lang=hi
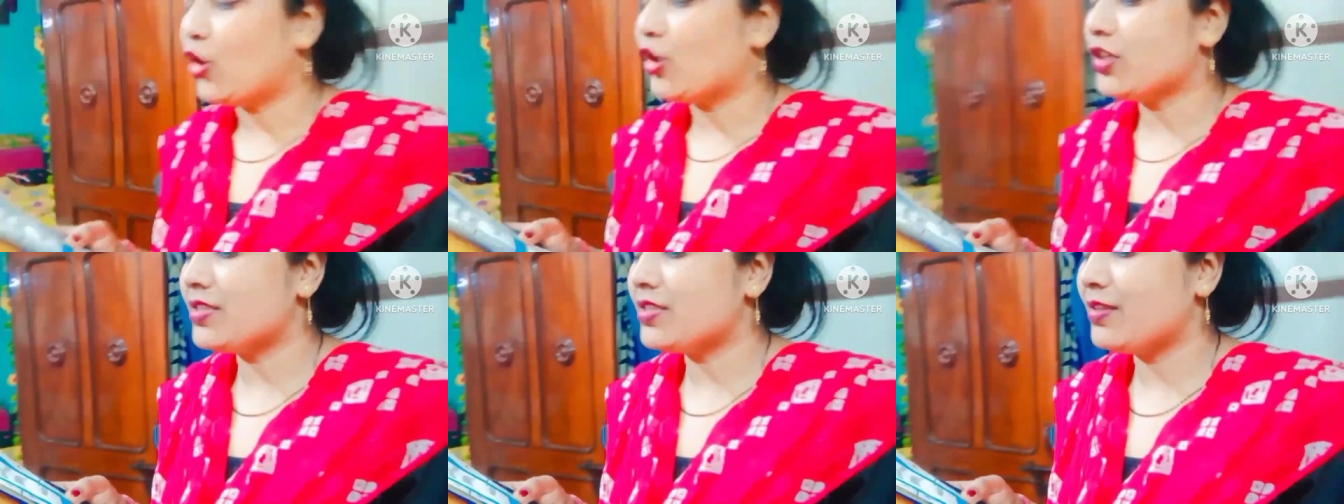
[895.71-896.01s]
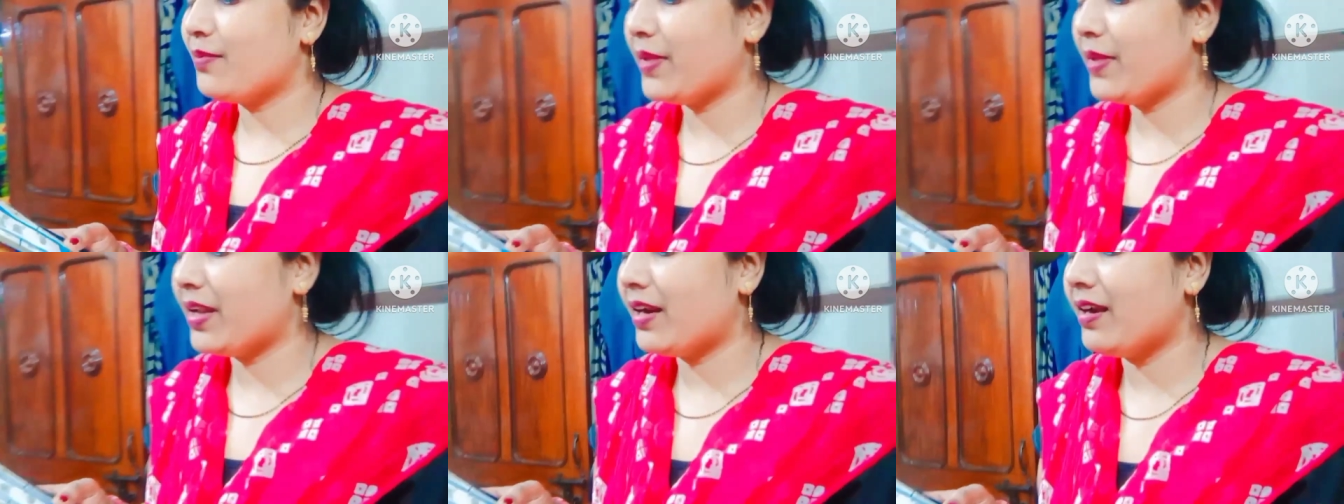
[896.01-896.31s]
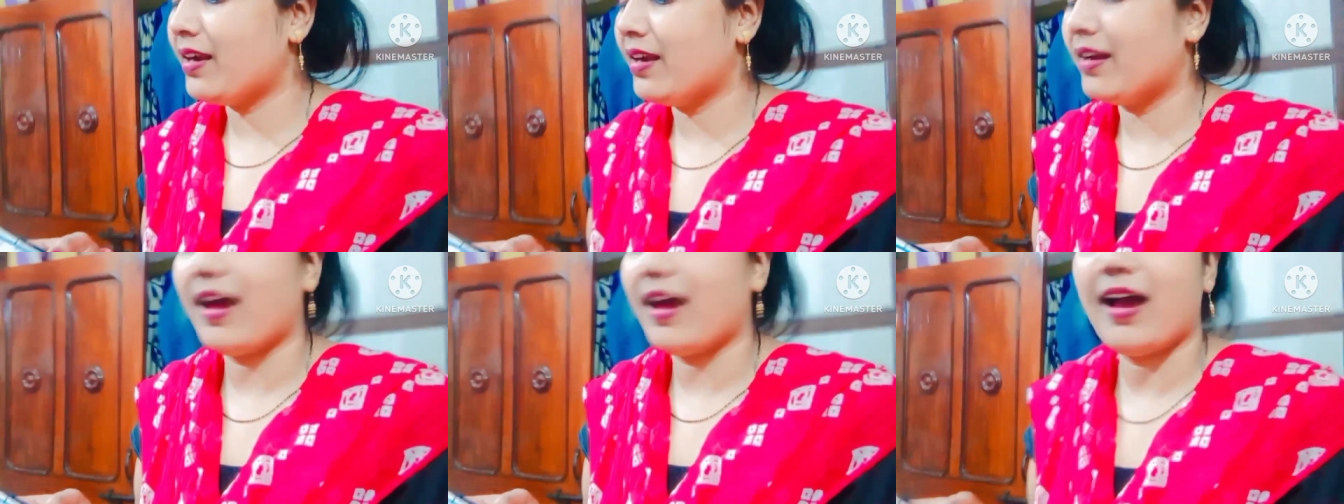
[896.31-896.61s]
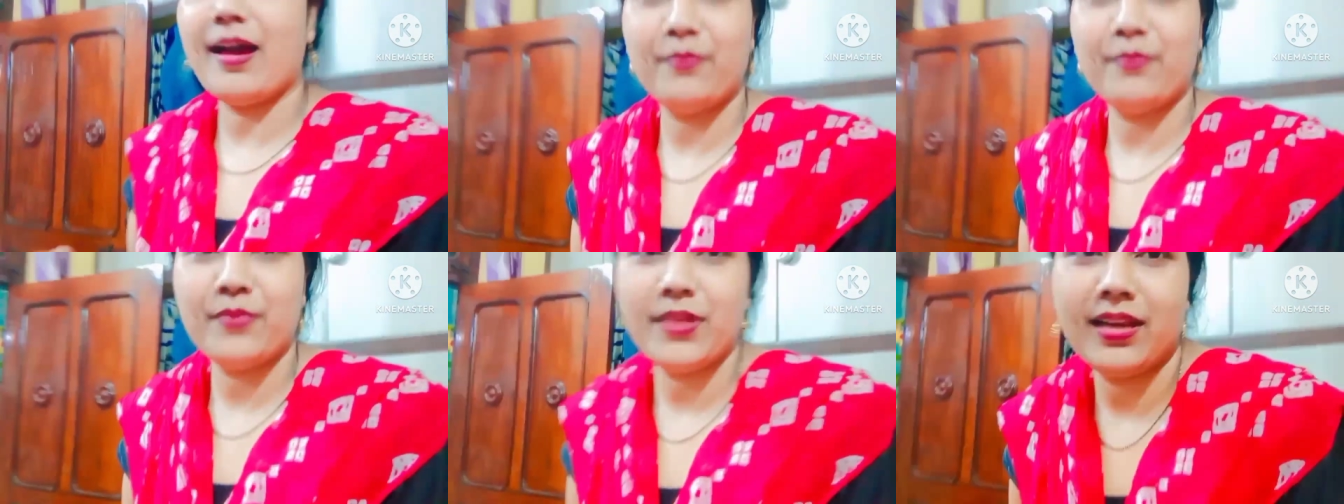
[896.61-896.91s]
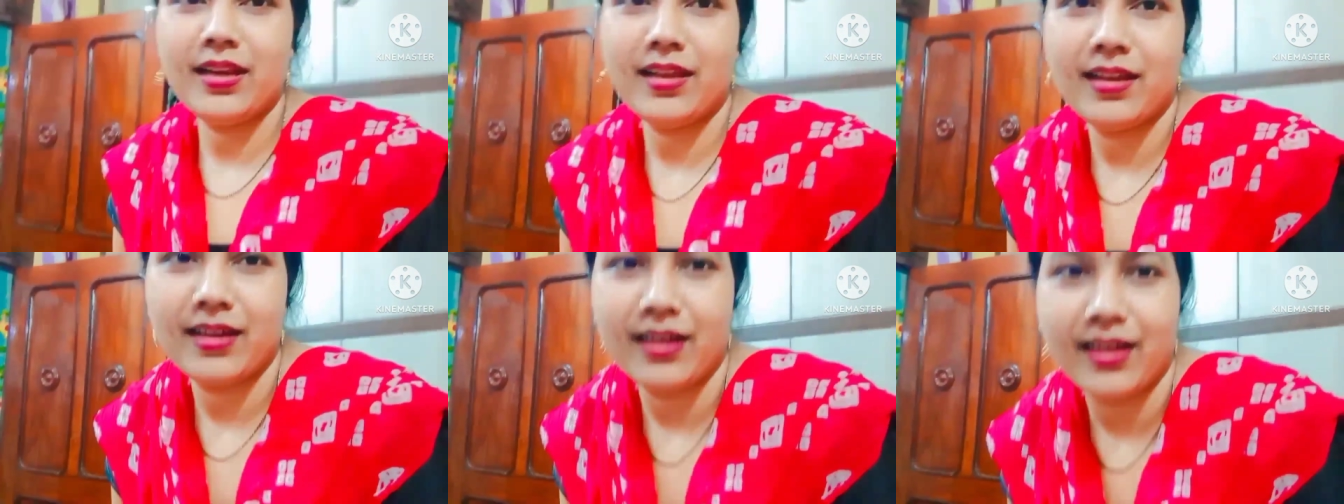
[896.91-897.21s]
और इसने मेरा नाम
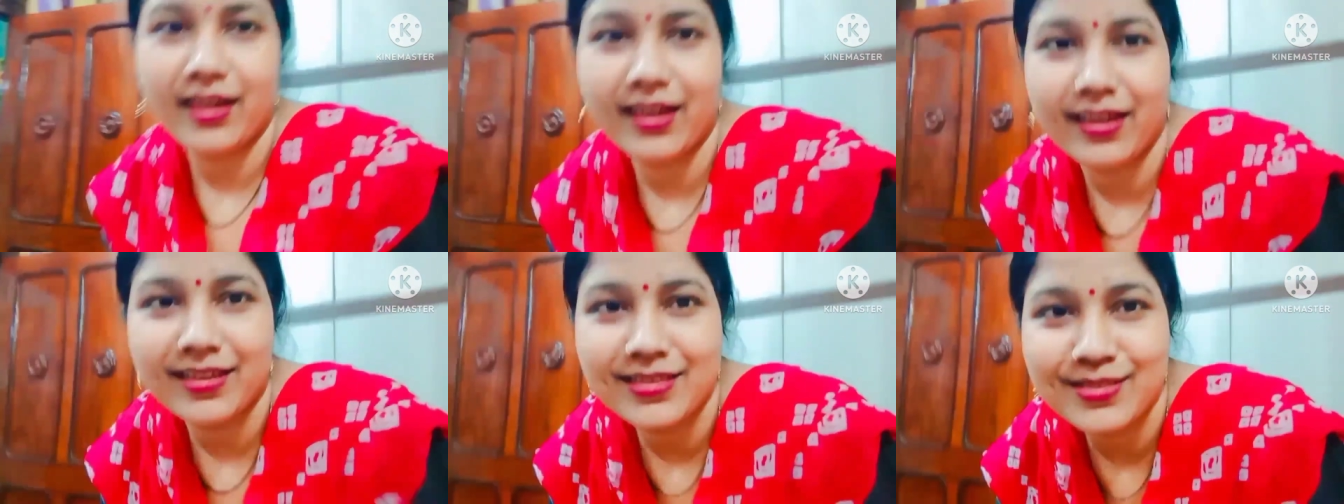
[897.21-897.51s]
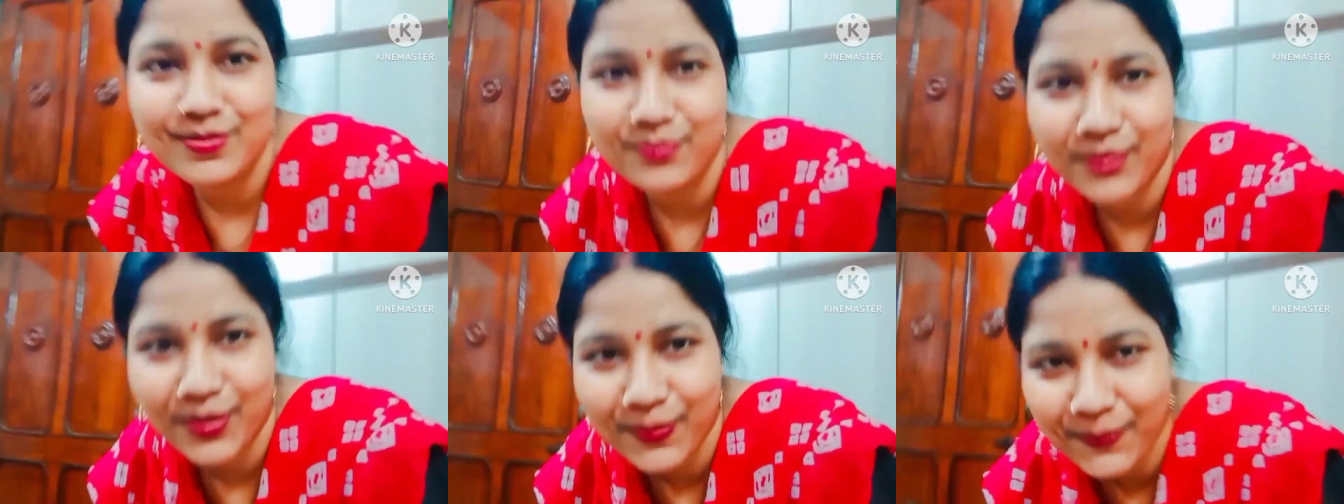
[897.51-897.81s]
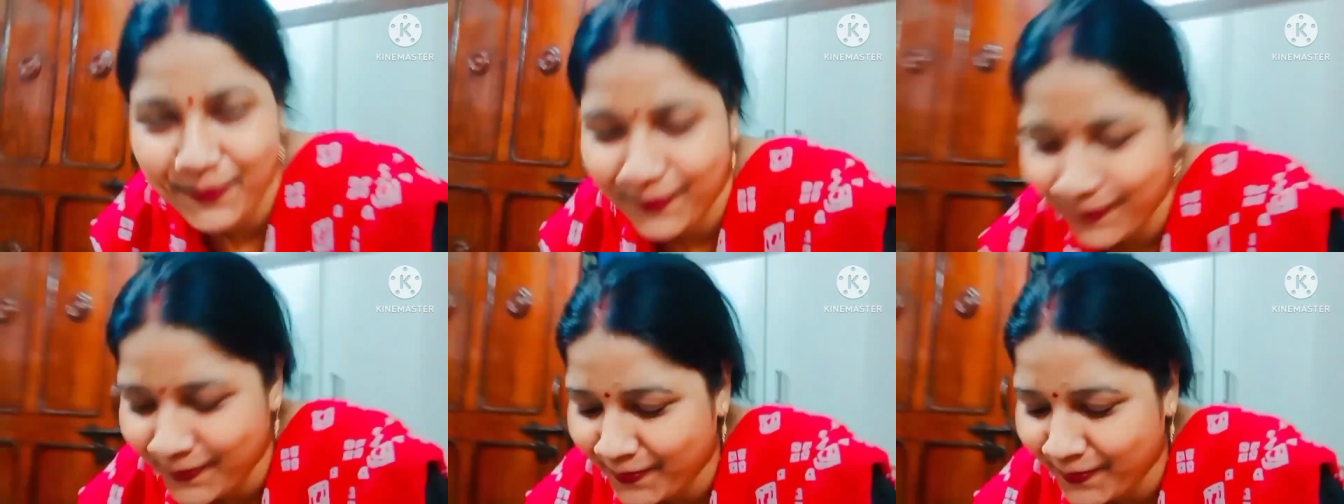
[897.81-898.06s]
भी लिखा है इसमें